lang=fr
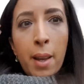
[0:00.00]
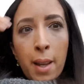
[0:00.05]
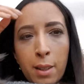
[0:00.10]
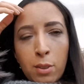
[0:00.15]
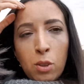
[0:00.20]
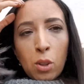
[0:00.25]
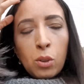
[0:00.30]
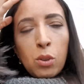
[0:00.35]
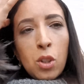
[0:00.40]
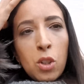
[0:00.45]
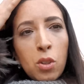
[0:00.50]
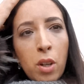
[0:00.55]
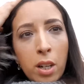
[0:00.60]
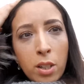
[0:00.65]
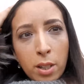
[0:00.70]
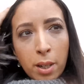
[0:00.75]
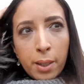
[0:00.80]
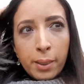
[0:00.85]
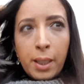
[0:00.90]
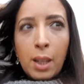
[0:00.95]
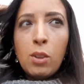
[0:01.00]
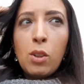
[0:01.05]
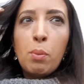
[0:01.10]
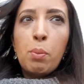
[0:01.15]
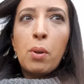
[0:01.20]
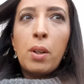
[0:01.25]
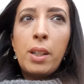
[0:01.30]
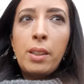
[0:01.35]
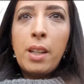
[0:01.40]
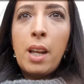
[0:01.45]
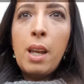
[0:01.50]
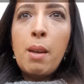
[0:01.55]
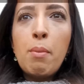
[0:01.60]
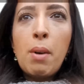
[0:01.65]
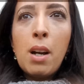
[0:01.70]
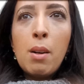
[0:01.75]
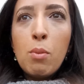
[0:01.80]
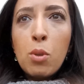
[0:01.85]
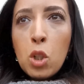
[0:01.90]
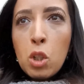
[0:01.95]
Et surtout je dois acheter les cadeaux pour les et
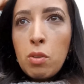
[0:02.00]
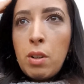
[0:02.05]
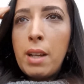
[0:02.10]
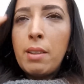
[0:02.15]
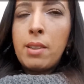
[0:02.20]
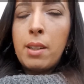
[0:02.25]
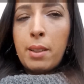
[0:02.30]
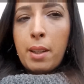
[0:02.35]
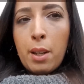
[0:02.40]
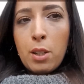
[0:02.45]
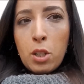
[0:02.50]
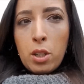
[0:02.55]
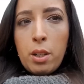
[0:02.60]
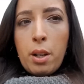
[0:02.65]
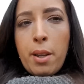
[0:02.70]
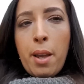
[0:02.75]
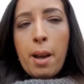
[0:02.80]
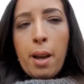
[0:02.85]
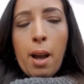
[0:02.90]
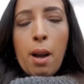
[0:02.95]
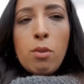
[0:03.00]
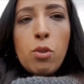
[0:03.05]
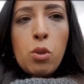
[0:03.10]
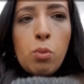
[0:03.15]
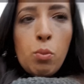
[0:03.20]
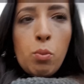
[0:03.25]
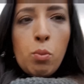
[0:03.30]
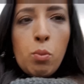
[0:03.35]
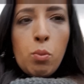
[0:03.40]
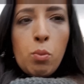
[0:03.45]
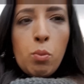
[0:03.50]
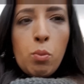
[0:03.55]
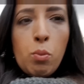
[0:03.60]
Emma. Bon je vous laisse, c'est très gênant, il y a grave du monde.